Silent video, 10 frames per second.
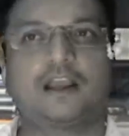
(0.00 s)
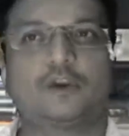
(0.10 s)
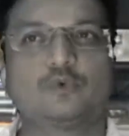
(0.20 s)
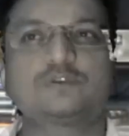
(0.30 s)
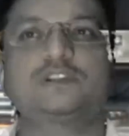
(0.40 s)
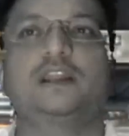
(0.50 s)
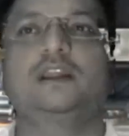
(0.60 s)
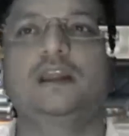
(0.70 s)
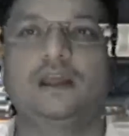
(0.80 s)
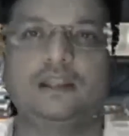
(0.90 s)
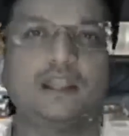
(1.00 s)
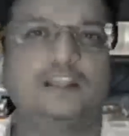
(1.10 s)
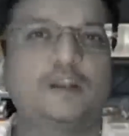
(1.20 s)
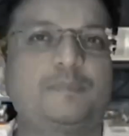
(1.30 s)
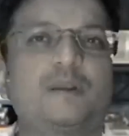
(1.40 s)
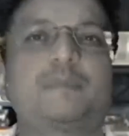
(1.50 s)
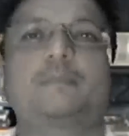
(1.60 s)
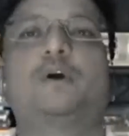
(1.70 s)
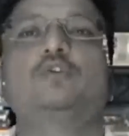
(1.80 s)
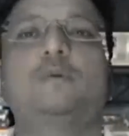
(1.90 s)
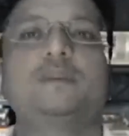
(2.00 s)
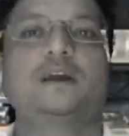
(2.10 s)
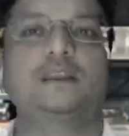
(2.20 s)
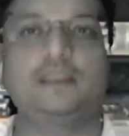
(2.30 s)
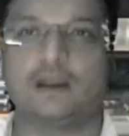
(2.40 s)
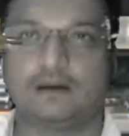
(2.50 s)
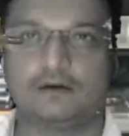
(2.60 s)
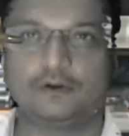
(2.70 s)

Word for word: अगर रूस ने लंदन पर परमाणु हमला किया